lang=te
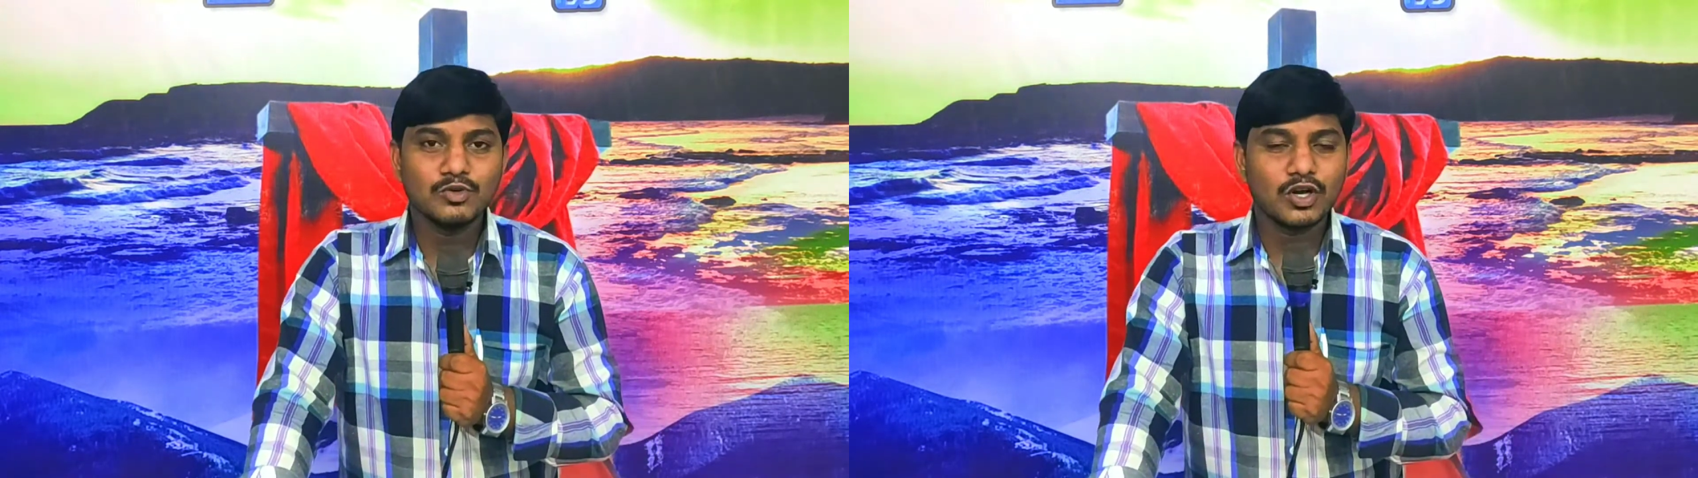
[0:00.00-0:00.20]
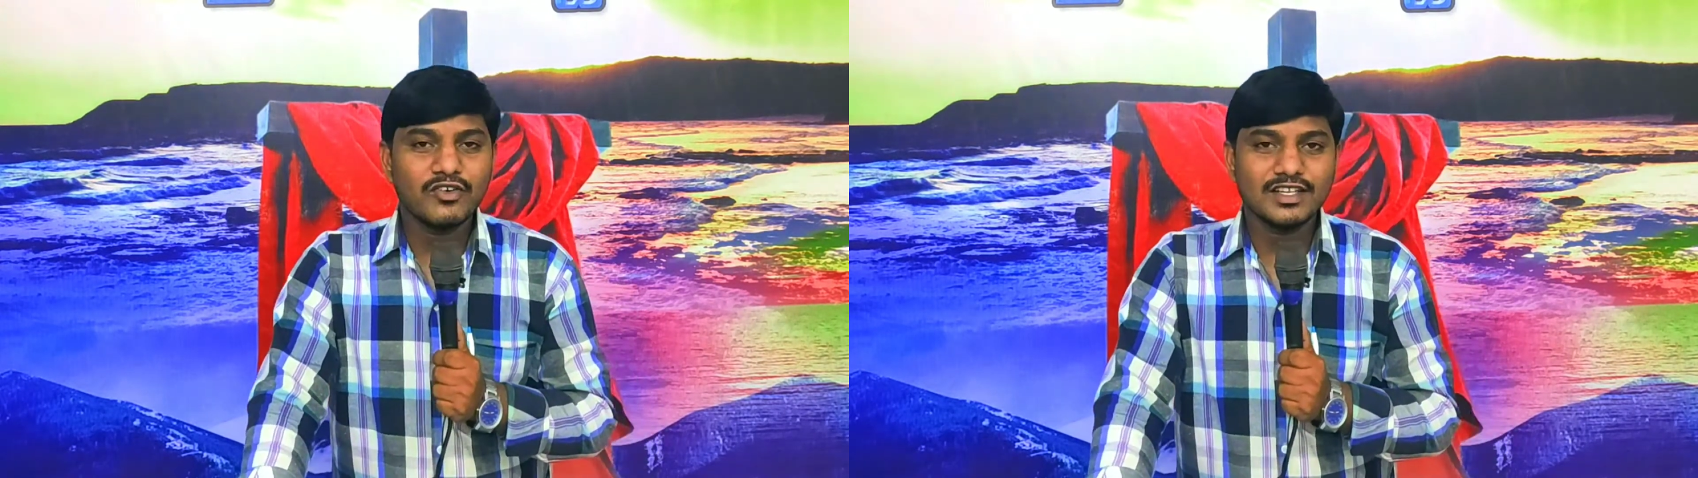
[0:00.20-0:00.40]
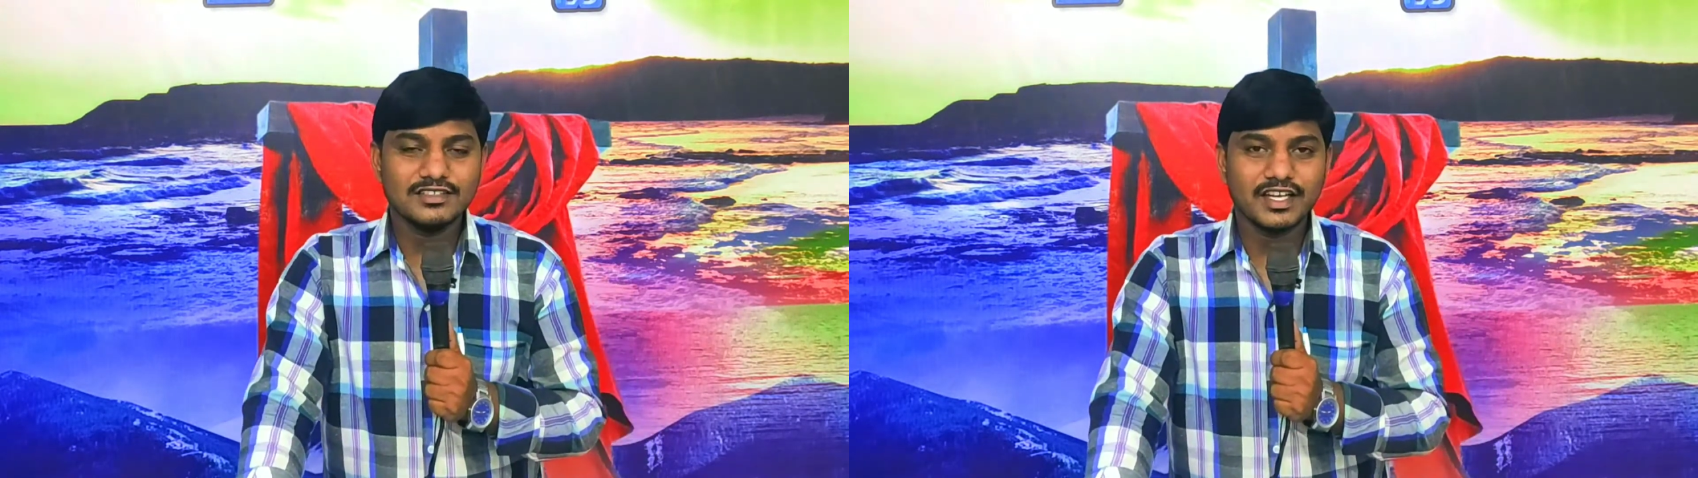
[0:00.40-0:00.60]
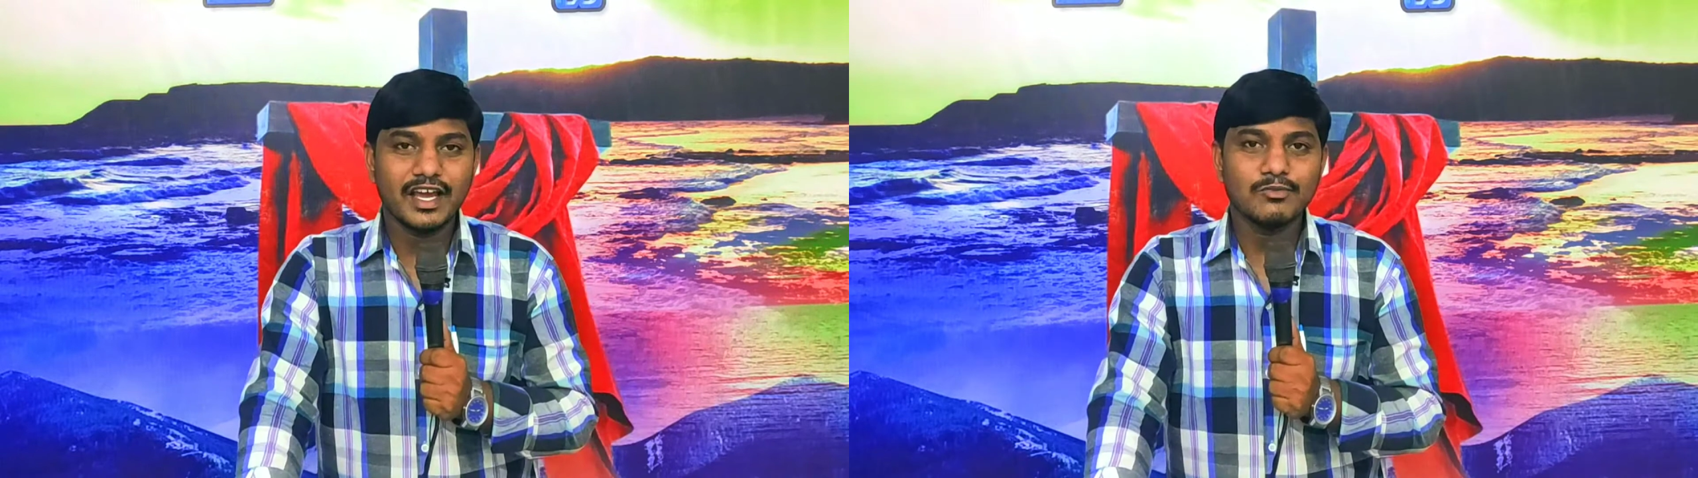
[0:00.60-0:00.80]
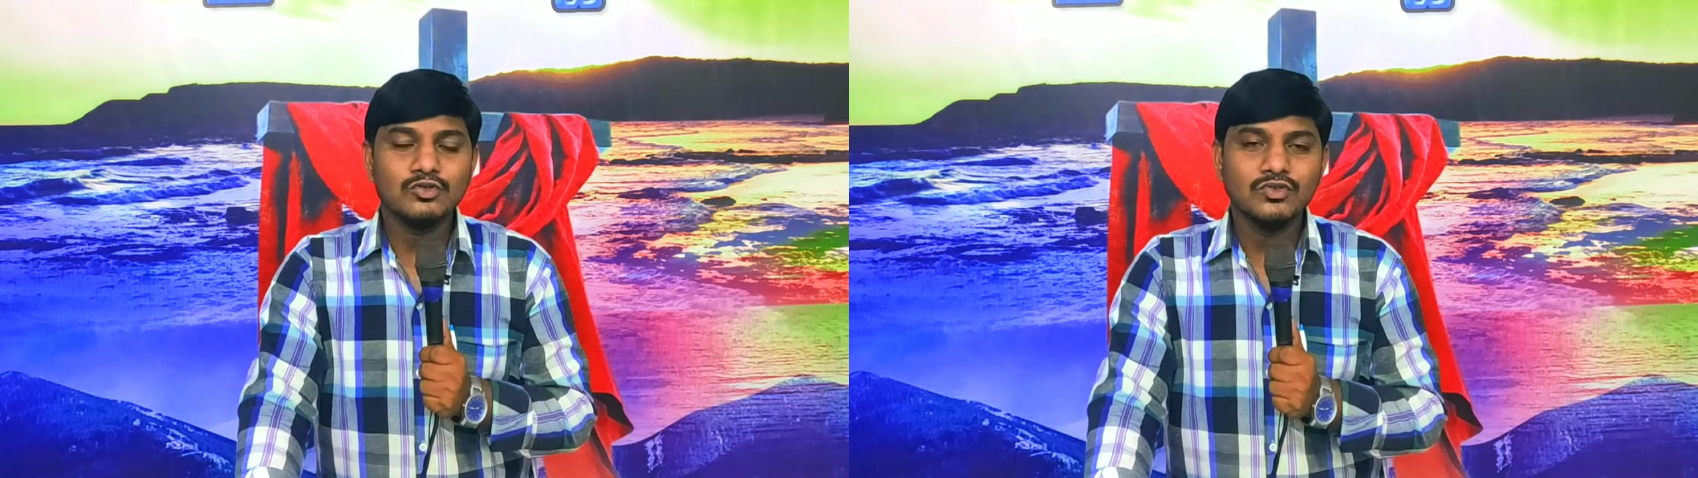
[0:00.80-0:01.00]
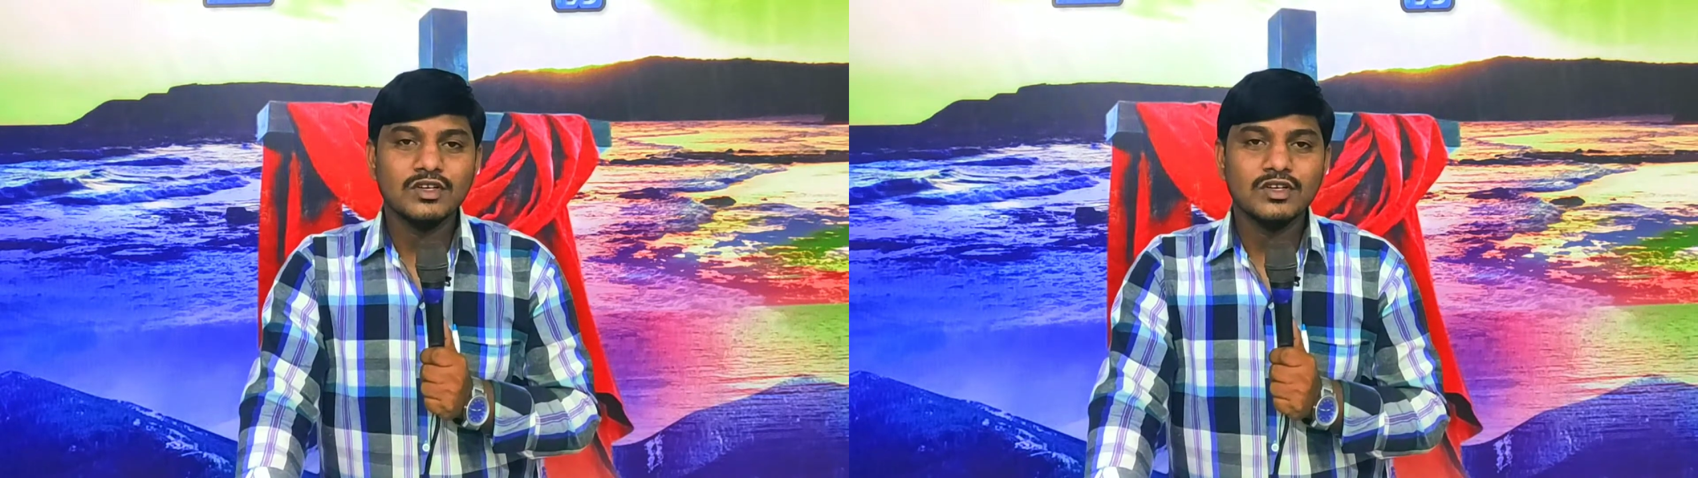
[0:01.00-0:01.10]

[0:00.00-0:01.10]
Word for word: మూడవ అధ్యాయము